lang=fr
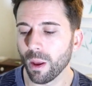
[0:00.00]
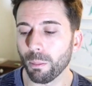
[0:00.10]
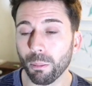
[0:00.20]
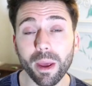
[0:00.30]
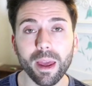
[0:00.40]

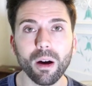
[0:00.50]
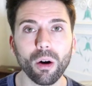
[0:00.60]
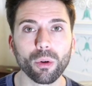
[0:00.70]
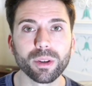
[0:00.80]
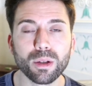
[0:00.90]
mais
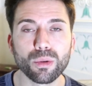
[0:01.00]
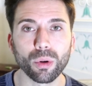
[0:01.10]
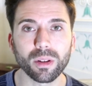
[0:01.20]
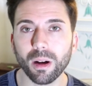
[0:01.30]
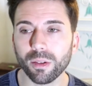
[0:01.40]
on est
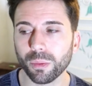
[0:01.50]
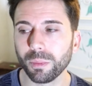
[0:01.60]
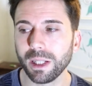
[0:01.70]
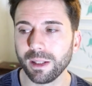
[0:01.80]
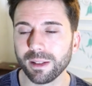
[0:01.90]
sur 30
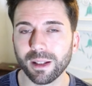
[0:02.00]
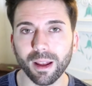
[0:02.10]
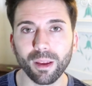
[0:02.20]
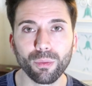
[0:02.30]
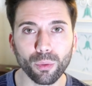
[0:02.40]
ml,
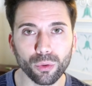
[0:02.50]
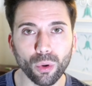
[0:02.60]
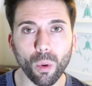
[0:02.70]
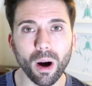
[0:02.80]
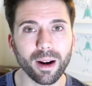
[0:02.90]
il faut
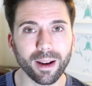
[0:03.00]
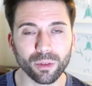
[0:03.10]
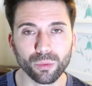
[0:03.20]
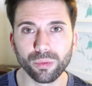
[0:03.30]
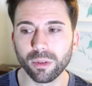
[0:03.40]
3 à
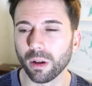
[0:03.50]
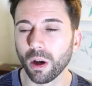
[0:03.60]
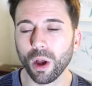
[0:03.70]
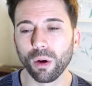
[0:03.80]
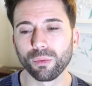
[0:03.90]
4 gouttes
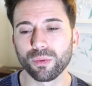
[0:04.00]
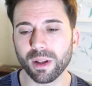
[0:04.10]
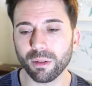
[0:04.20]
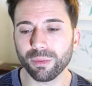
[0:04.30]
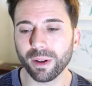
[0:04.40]

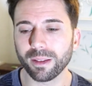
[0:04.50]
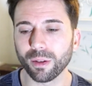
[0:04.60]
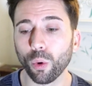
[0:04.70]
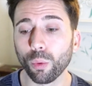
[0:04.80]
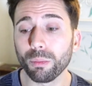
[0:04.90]
vous en faites
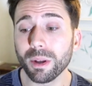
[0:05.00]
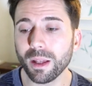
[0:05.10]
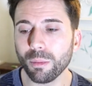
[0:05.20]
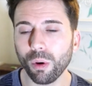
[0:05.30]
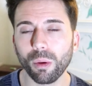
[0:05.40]
au
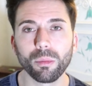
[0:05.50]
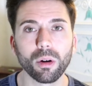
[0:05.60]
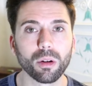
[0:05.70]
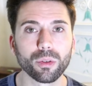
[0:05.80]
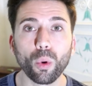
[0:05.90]
minimum
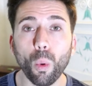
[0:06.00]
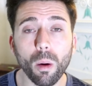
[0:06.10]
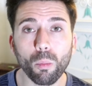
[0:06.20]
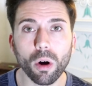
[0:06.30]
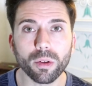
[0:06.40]

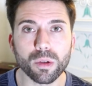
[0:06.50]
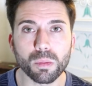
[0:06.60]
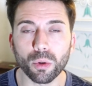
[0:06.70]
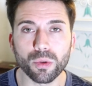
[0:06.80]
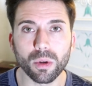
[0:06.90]
3 euh, mois de ce
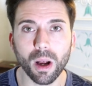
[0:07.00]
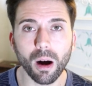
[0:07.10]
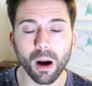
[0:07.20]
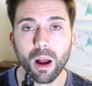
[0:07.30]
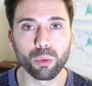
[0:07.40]
produit
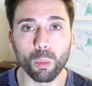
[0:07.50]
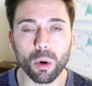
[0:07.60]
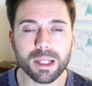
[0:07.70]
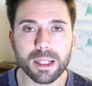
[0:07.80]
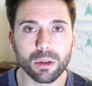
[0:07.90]
là pour
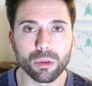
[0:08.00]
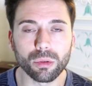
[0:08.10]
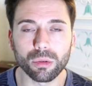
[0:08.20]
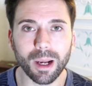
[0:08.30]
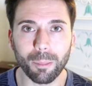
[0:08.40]
moi c'est
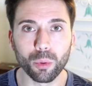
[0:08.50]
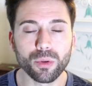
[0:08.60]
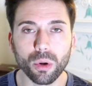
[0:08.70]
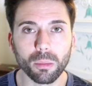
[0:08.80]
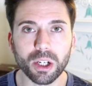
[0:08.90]
la
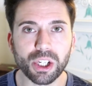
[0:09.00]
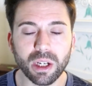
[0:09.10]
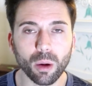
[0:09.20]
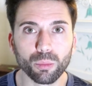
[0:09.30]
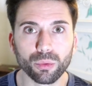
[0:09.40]
potion
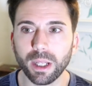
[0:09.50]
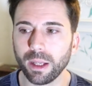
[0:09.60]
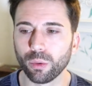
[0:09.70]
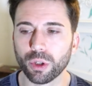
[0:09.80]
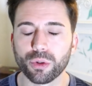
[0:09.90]
magique en
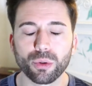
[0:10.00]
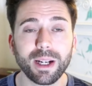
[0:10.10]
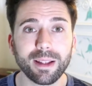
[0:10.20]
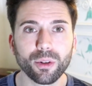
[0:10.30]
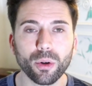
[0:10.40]
bouteille je
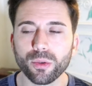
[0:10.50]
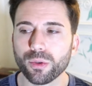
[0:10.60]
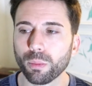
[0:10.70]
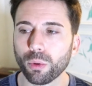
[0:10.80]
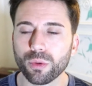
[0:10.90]
l'adore
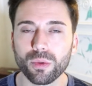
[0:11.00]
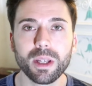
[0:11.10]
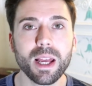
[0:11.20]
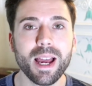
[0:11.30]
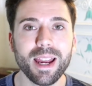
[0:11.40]
ce
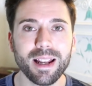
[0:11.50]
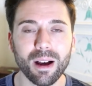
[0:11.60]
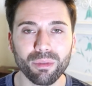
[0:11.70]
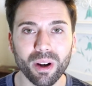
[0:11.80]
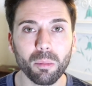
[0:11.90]
produit il
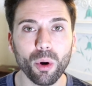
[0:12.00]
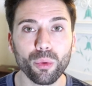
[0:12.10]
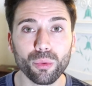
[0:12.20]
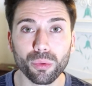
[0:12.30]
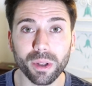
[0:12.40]
a vraiment
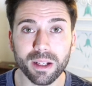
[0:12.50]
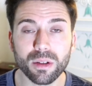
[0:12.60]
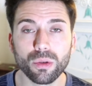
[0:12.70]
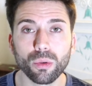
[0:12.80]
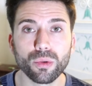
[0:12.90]
eu une
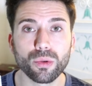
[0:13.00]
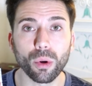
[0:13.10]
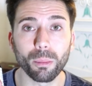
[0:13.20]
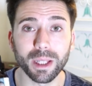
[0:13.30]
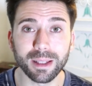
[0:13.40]
action
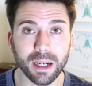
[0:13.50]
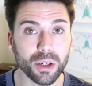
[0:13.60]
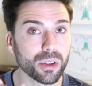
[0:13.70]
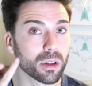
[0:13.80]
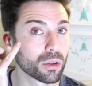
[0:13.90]
sur mes
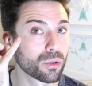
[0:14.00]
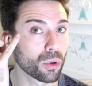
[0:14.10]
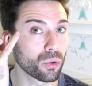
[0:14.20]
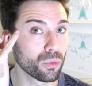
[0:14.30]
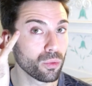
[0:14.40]
tâches
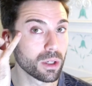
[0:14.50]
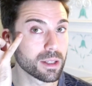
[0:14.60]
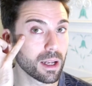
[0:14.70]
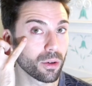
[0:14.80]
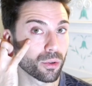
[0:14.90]
surtout
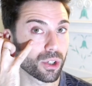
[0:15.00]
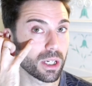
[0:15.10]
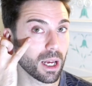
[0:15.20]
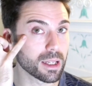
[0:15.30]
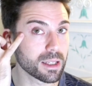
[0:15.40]
celles que
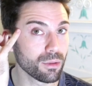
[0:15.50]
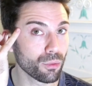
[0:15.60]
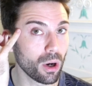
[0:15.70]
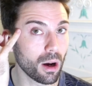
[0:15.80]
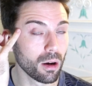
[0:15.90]
j'ai à ce
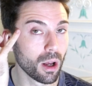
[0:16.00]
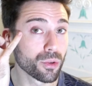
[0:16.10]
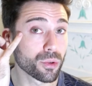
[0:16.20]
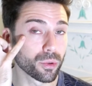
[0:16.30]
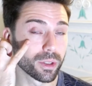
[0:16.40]
niveau là
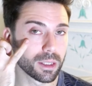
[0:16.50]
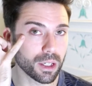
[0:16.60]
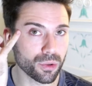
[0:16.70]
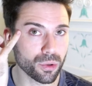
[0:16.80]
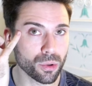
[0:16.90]
ce sont des
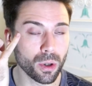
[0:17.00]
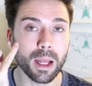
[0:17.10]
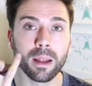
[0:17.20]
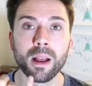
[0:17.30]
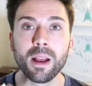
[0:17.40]
taches de
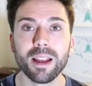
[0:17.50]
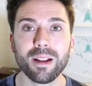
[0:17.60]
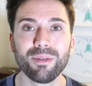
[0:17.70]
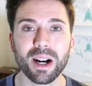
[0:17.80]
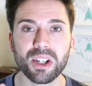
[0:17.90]
soleil
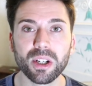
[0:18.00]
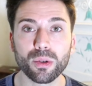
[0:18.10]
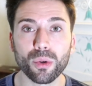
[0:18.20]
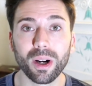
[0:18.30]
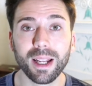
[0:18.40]
il va agir
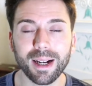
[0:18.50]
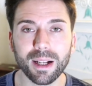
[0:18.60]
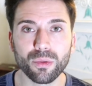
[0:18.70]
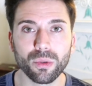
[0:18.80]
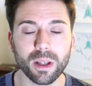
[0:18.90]
sur
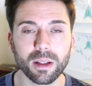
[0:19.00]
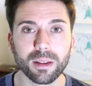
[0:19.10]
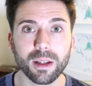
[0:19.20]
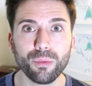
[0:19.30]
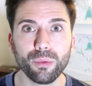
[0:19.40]
l'éclat du teint
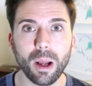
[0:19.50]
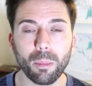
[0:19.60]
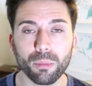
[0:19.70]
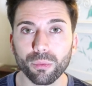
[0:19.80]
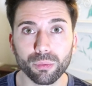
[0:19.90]
dès que vous
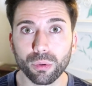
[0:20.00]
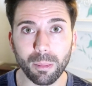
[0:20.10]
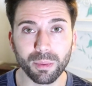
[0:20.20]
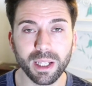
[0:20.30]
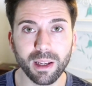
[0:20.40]

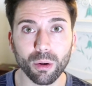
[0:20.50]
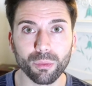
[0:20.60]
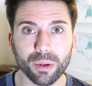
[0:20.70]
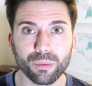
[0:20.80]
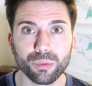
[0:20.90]
l'appliquez en
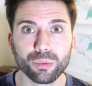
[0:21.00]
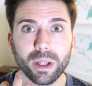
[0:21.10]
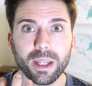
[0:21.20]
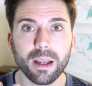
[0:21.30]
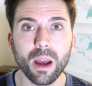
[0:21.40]
fait vous
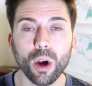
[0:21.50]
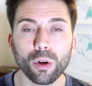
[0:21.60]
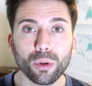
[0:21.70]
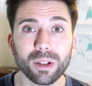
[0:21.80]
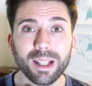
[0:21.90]
voyez
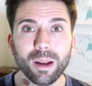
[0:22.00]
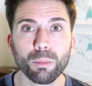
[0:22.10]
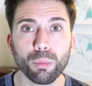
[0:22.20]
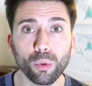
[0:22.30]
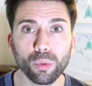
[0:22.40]
que le teint
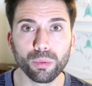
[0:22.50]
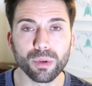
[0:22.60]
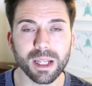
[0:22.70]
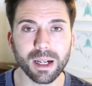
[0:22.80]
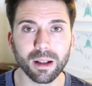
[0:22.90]
est beaucoup
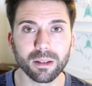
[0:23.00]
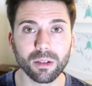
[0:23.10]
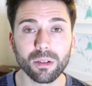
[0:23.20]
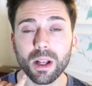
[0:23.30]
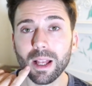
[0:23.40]
plus
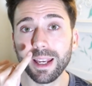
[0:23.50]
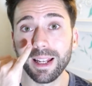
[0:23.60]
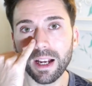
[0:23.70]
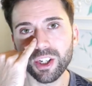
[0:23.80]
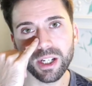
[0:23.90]
éclatant
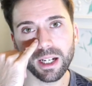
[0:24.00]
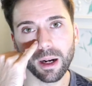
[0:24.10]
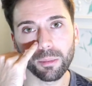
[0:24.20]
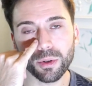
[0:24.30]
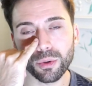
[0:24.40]
il agit
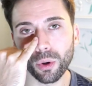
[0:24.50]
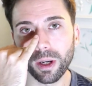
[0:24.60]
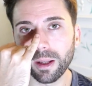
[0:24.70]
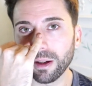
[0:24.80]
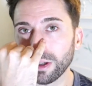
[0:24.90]
également sur
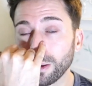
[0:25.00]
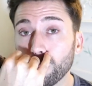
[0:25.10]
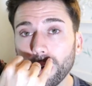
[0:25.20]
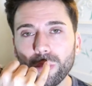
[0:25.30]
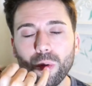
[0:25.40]
les, euh,
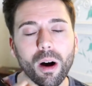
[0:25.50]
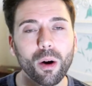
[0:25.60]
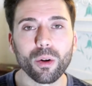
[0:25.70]
points noirs